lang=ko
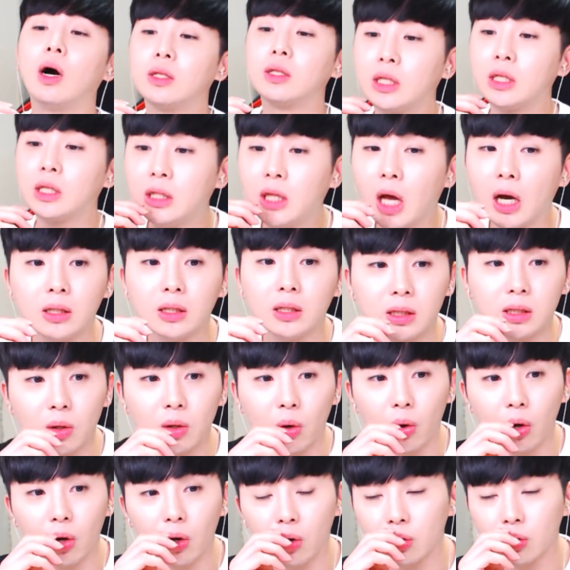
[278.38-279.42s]
기다리시는 거예요?
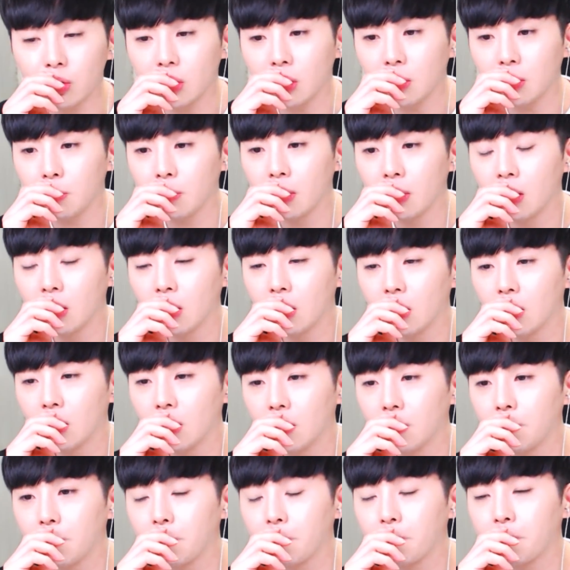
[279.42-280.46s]
기다리는데
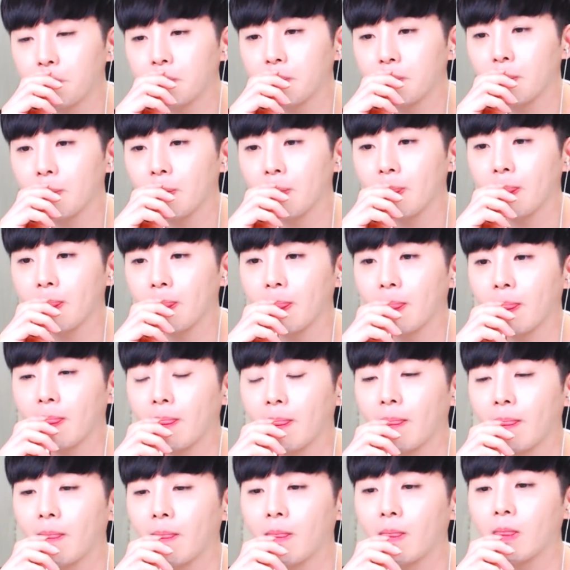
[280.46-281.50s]
전화가 안
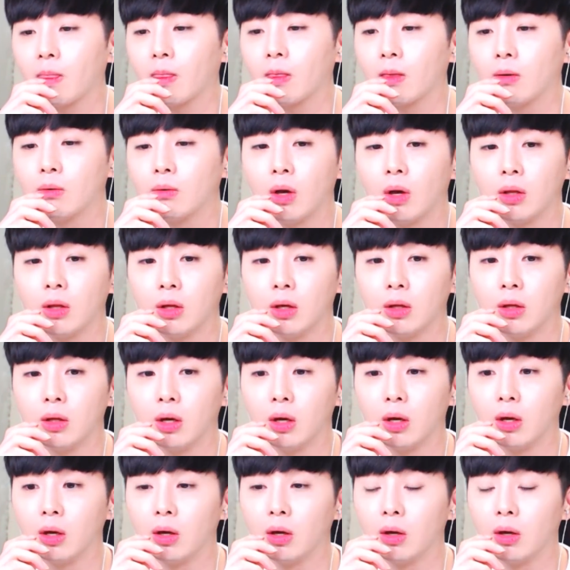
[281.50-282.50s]
되더라고요. 네네네.